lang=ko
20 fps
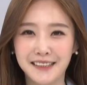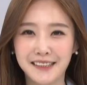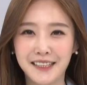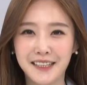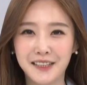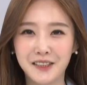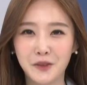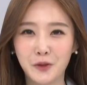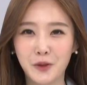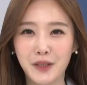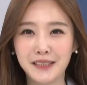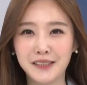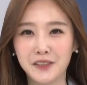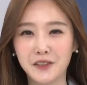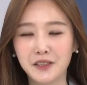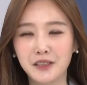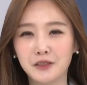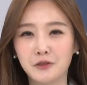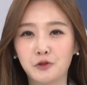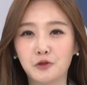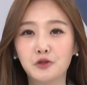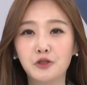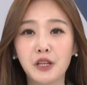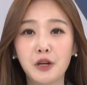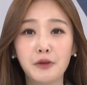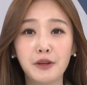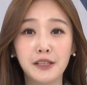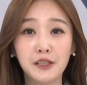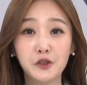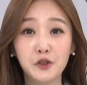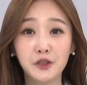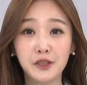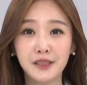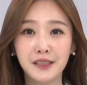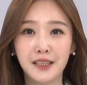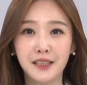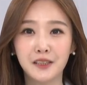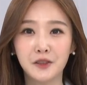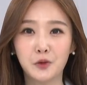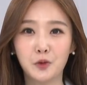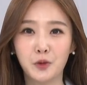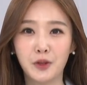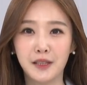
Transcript: 이 시간 통해서는 국내외 이슈 진단을